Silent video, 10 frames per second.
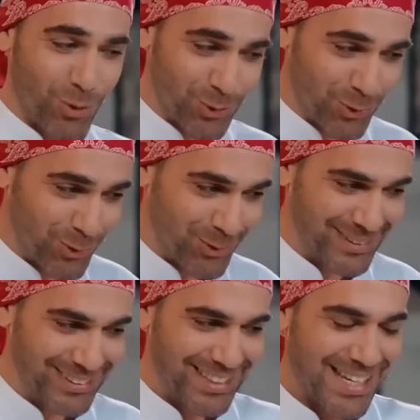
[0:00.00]
Doğru.
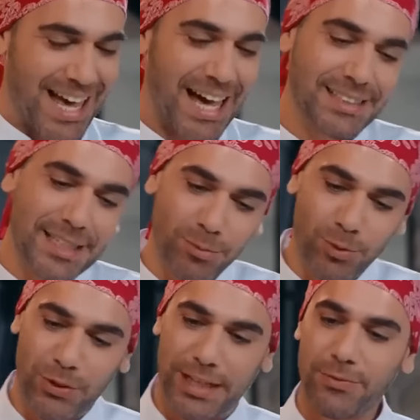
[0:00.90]
Antep
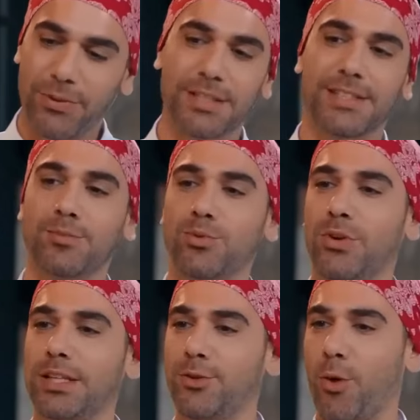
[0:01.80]
mutfağıyla Fransız
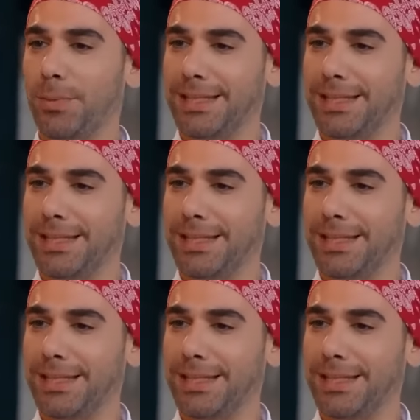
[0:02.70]
mutfağını